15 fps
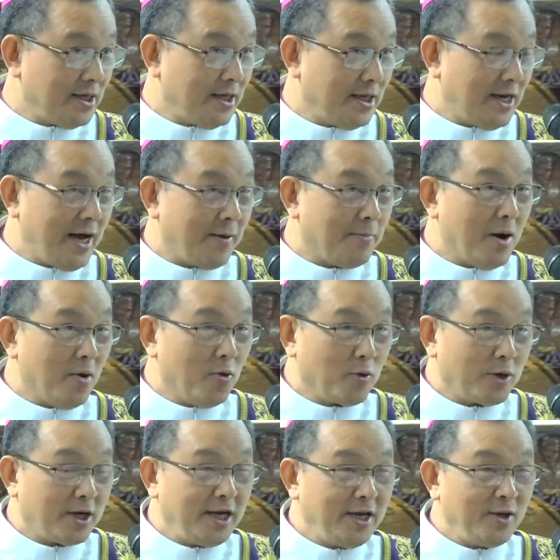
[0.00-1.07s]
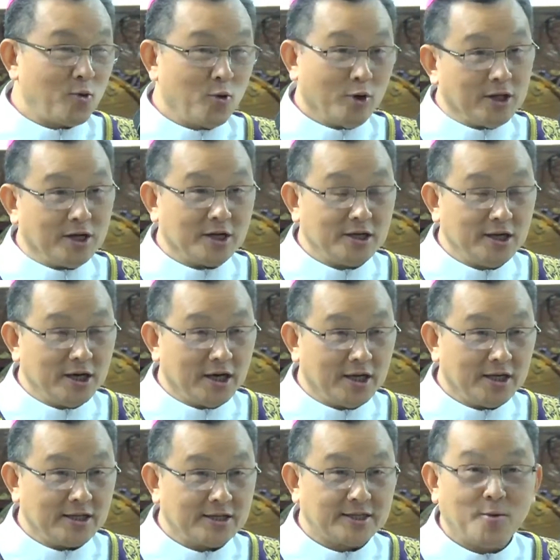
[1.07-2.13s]
là bầu khí của những người
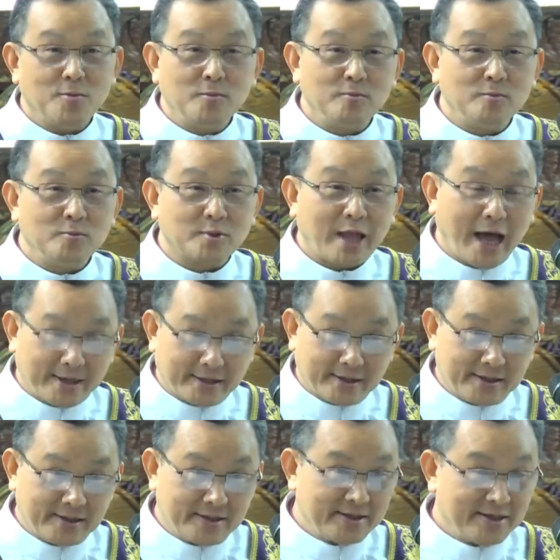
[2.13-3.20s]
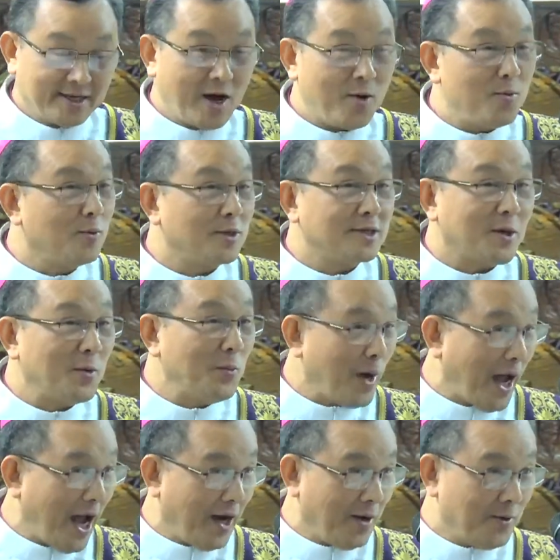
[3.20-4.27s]
sống thật không có sống
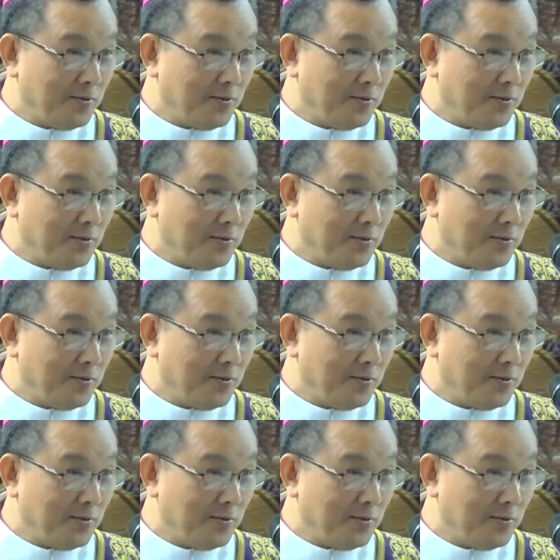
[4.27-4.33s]
ảo